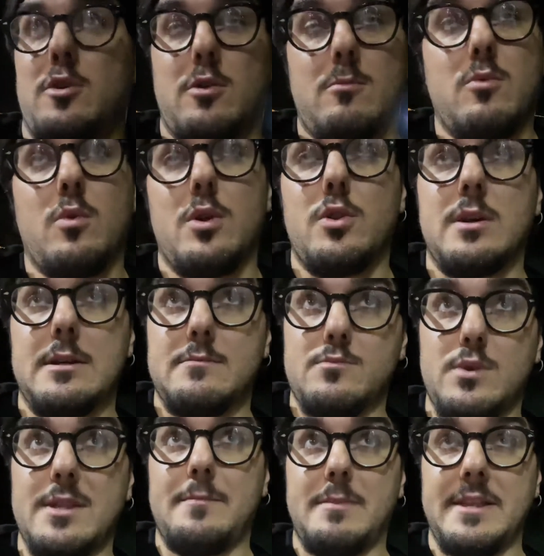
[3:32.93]
comunque due,
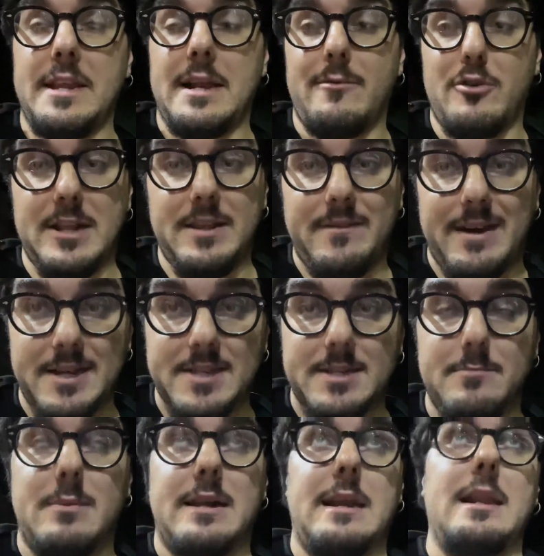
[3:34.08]
due tipi di lavori diversi
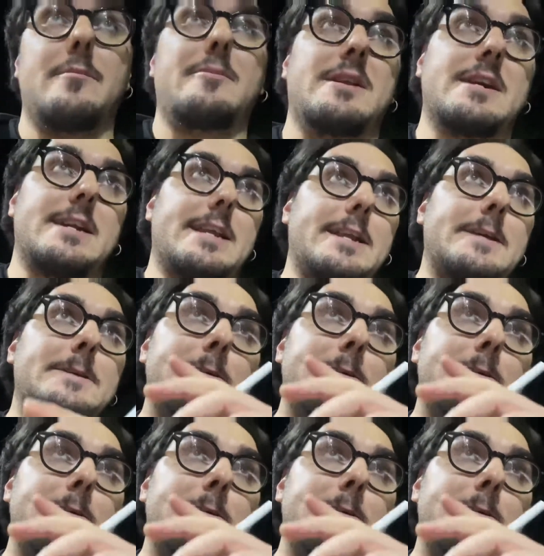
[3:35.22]
Barella e Pellegrini.